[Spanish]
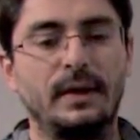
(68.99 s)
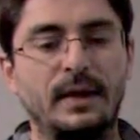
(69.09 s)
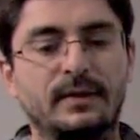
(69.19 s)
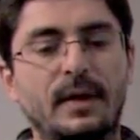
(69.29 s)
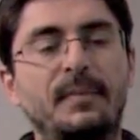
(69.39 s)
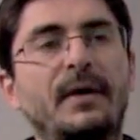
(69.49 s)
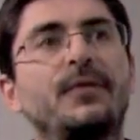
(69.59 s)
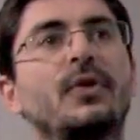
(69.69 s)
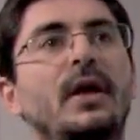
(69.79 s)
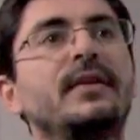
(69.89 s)
que está más
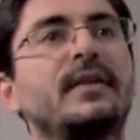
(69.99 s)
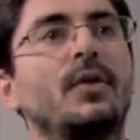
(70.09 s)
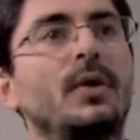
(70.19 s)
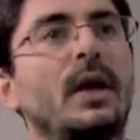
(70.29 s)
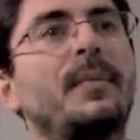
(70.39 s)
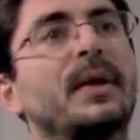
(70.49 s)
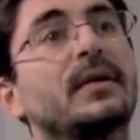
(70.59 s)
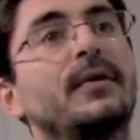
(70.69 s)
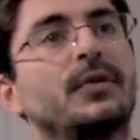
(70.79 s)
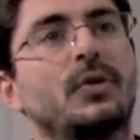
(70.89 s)
focalizado en la
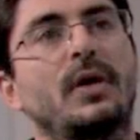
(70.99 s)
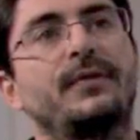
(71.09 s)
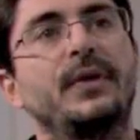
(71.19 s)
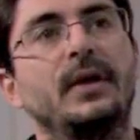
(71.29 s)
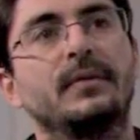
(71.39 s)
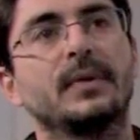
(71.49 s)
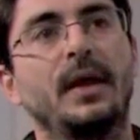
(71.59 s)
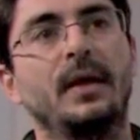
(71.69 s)
parte de fotografía,